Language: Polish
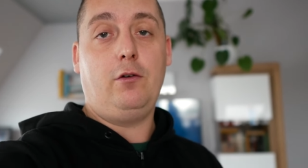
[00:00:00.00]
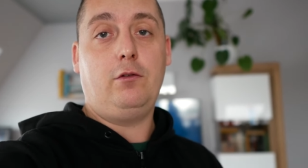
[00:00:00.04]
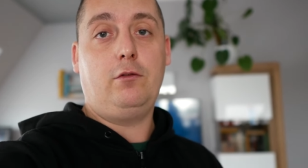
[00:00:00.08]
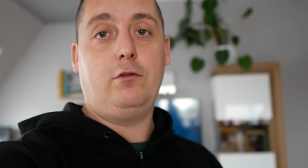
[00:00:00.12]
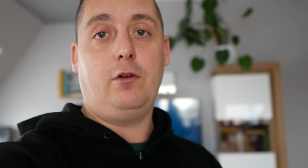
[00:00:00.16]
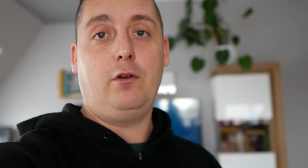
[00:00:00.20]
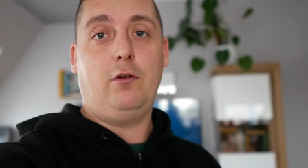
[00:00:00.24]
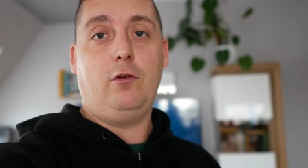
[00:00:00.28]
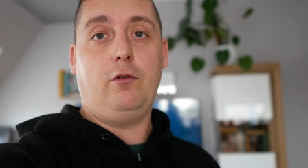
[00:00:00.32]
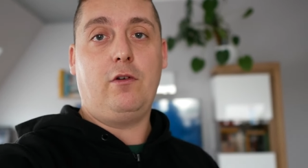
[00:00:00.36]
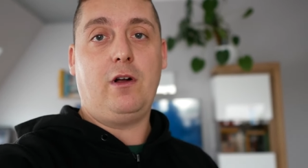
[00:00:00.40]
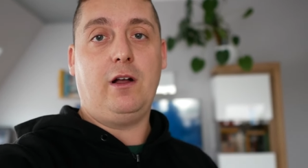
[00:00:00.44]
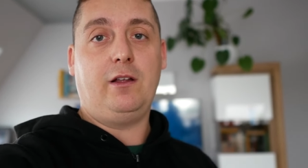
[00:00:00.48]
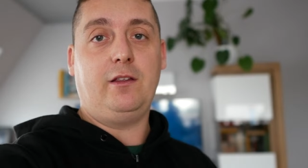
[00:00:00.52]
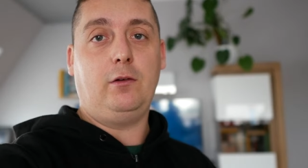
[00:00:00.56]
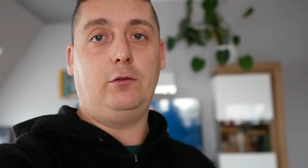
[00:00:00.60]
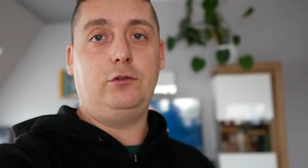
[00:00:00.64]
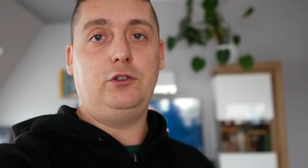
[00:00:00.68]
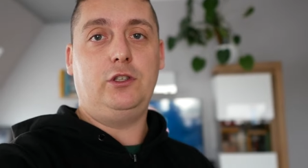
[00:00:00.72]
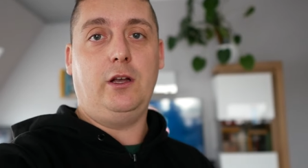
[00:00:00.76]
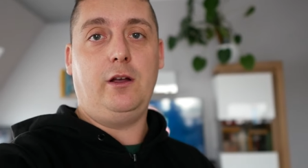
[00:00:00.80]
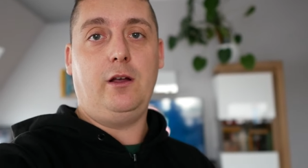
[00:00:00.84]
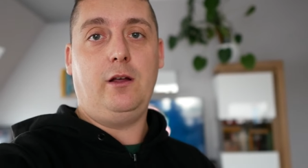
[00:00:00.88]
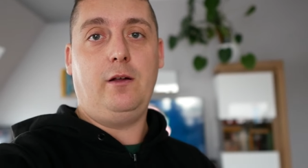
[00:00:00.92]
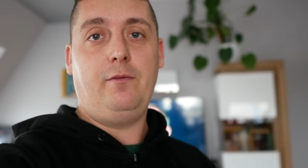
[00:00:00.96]
który ukazał
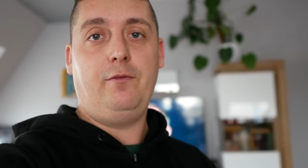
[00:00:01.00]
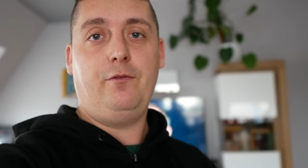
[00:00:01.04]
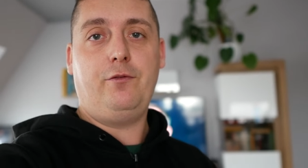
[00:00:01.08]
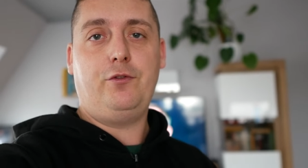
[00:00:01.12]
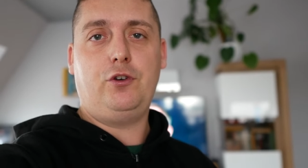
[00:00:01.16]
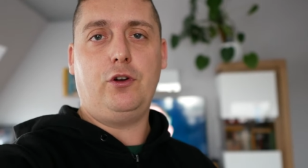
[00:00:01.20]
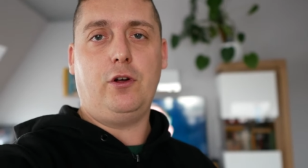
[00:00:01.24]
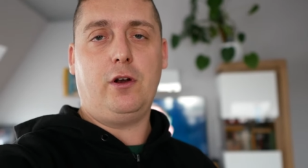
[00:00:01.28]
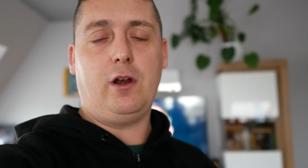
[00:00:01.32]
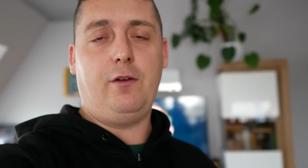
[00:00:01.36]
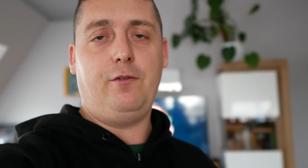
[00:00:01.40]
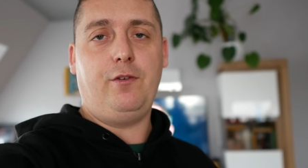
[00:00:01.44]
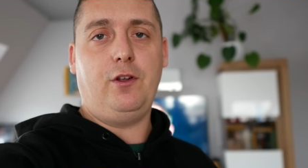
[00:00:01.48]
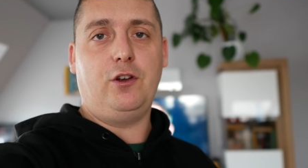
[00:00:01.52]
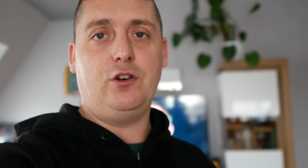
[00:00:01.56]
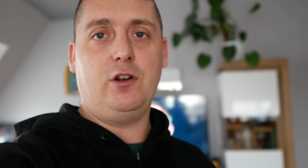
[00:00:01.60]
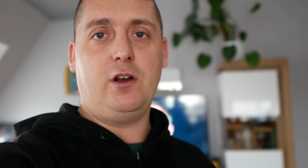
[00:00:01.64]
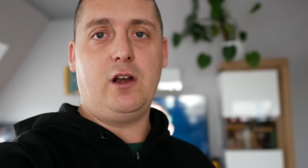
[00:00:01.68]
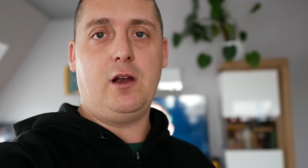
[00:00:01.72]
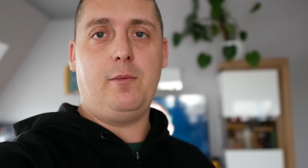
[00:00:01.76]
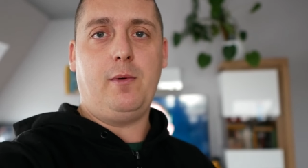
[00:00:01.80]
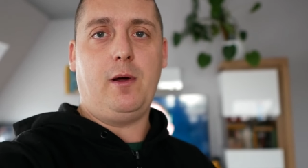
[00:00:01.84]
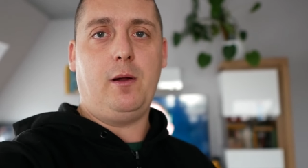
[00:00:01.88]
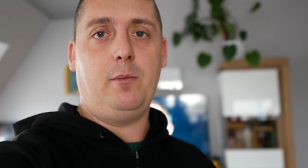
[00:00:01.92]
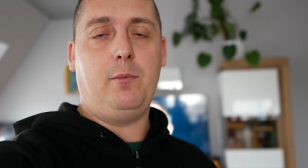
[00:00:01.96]
się wczoraj
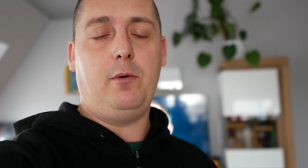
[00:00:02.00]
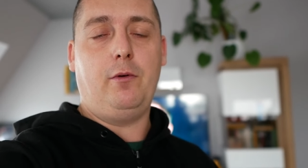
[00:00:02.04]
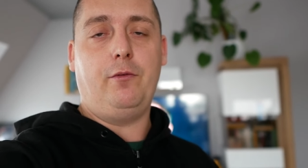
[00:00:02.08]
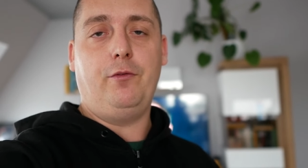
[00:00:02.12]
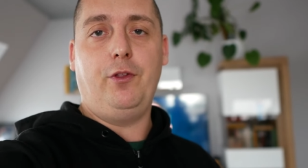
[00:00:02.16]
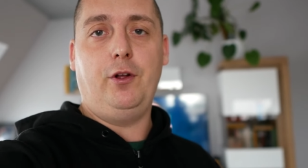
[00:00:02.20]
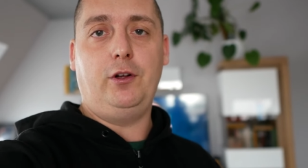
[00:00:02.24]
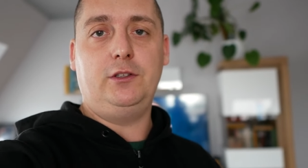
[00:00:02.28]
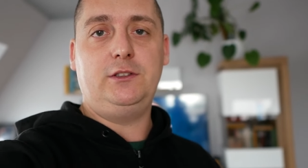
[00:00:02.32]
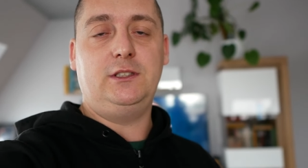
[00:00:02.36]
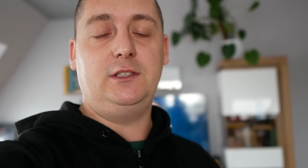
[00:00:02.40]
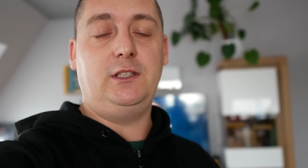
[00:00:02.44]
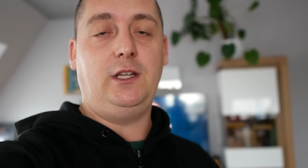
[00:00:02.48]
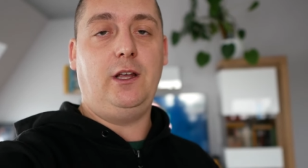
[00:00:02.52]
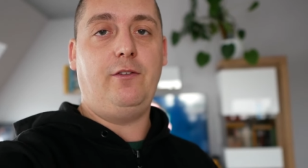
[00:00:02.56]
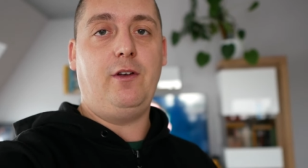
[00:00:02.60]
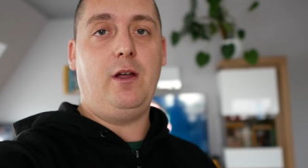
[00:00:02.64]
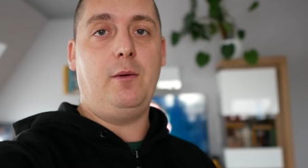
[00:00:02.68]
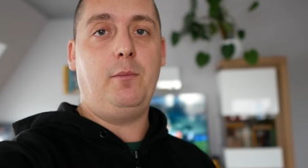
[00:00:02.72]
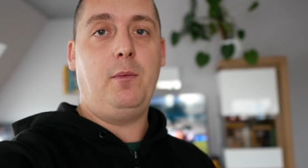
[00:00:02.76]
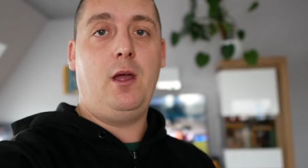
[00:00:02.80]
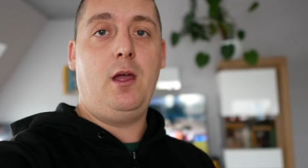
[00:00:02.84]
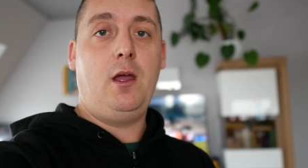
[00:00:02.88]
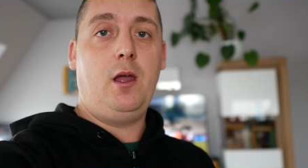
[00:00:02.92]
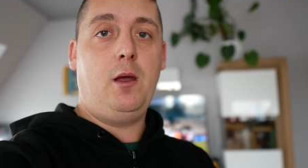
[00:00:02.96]
wieczorem albo w nocy, nie
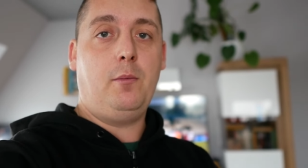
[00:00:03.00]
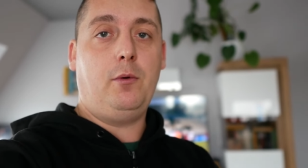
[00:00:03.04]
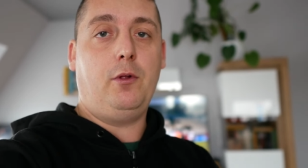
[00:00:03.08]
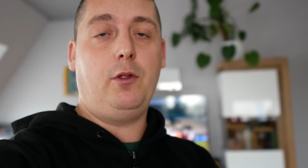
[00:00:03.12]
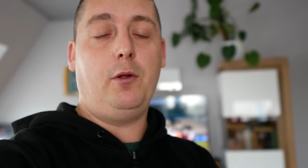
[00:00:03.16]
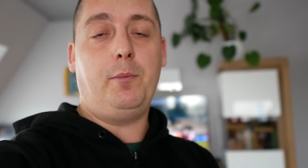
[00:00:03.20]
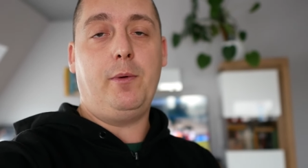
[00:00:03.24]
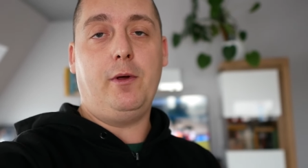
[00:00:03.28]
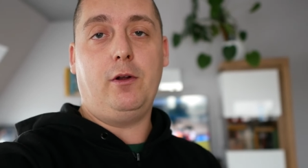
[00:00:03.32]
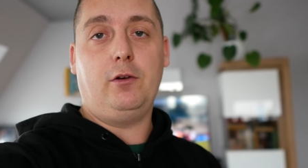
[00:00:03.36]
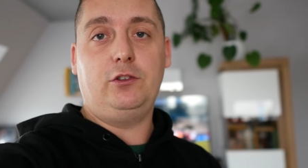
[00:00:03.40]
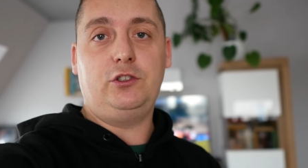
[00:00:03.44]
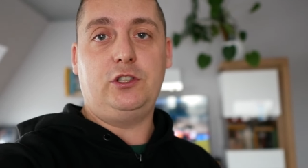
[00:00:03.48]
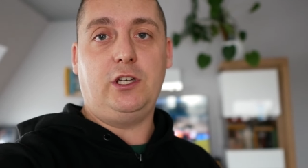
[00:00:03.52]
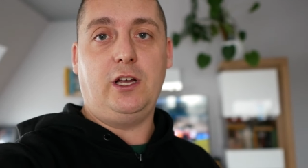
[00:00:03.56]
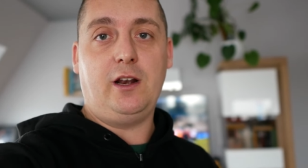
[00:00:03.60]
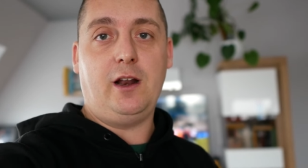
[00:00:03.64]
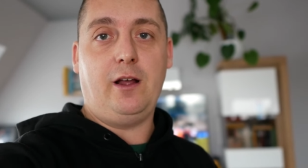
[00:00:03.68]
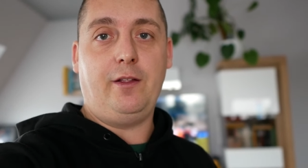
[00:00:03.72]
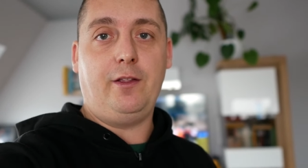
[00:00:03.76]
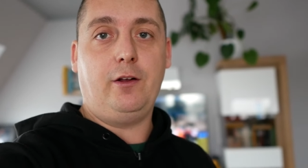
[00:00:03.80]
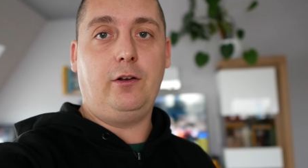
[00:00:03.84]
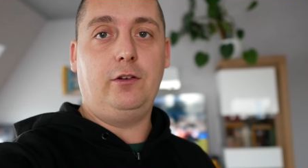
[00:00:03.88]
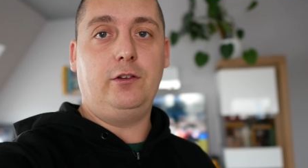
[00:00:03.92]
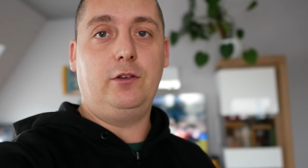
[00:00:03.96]
wiem, bo dopiero dzisiaj
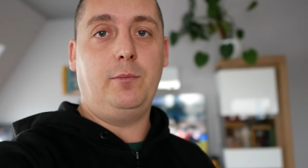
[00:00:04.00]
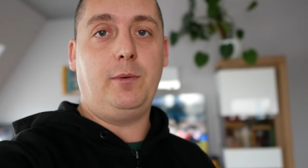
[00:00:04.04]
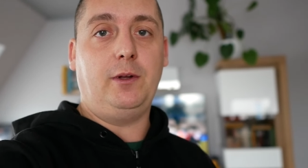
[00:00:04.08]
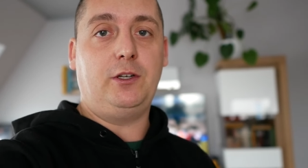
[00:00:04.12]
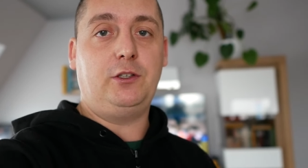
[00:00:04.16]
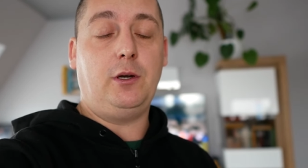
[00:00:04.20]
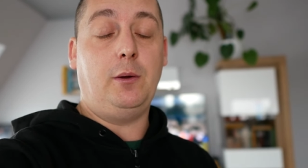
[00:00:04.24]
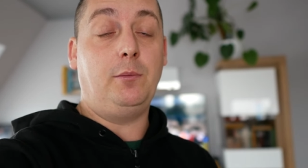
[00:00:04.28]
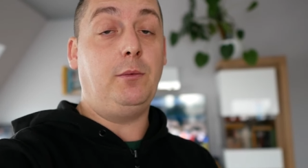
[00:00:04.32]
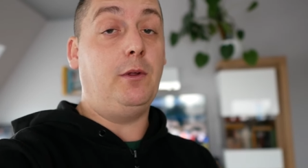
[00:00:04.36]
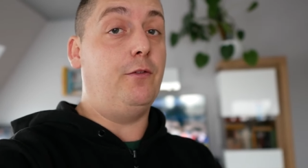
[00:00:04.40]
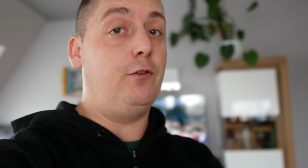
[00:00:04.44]
rano go zobaczyłem.